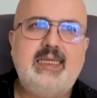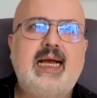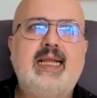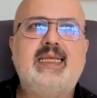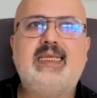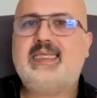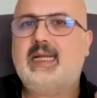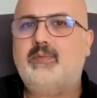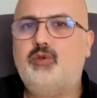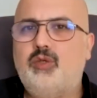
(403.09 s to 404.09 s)
yani
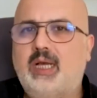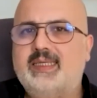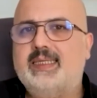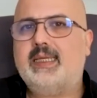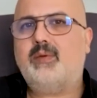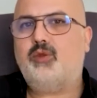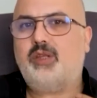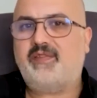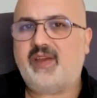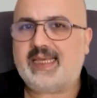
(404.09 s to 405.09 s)
İslam dünyasındaki
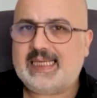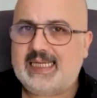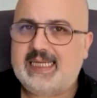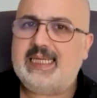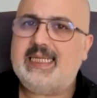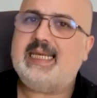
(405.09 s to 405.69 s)
mütefekkirlerin